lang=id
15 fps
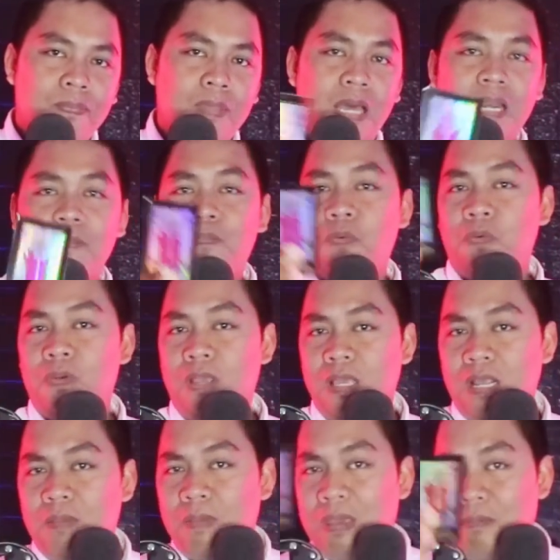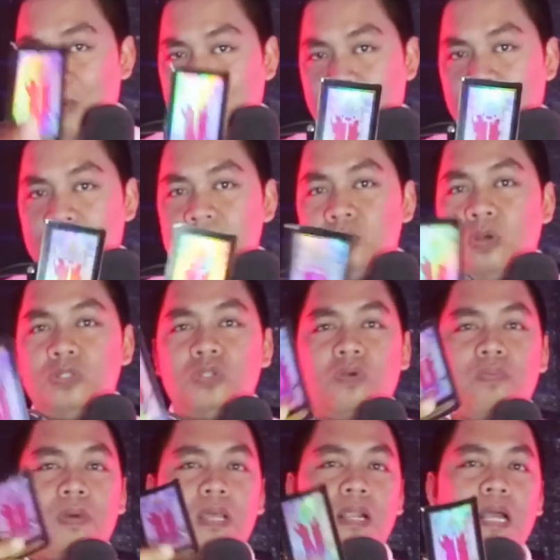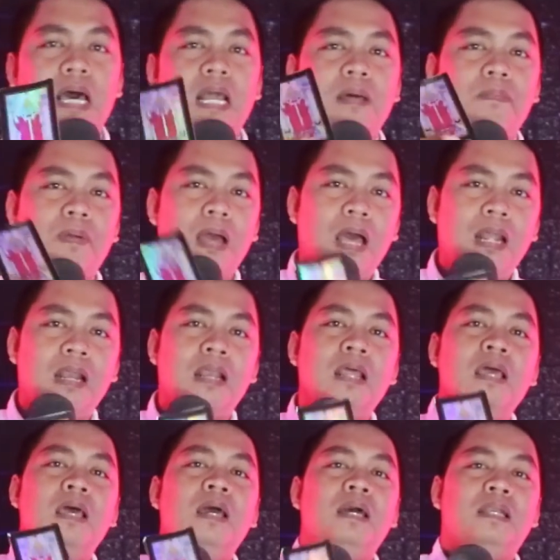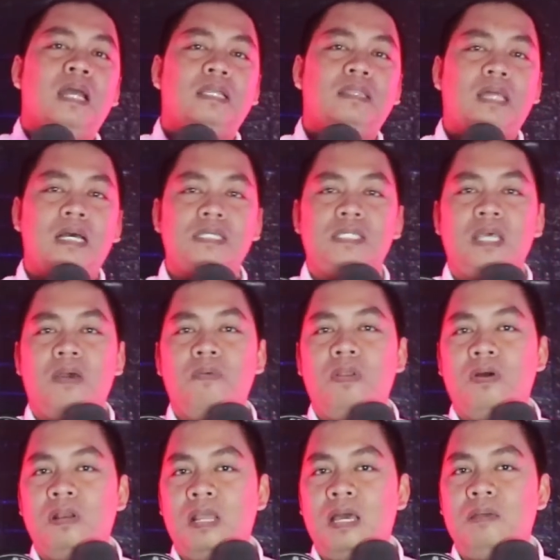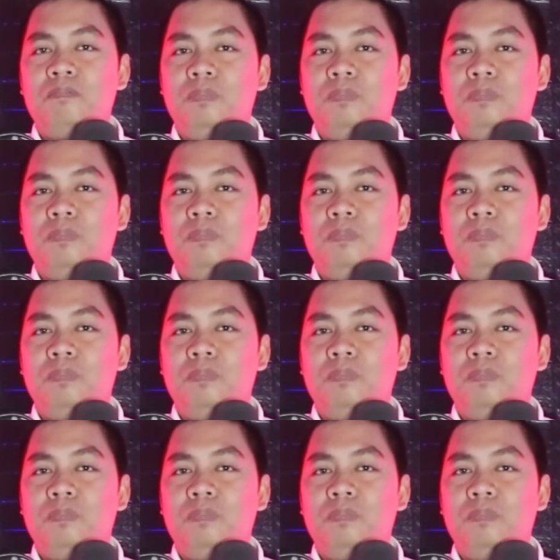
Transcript: Tak dipungkiri memang sosok Vero harapkan Natasha Wilona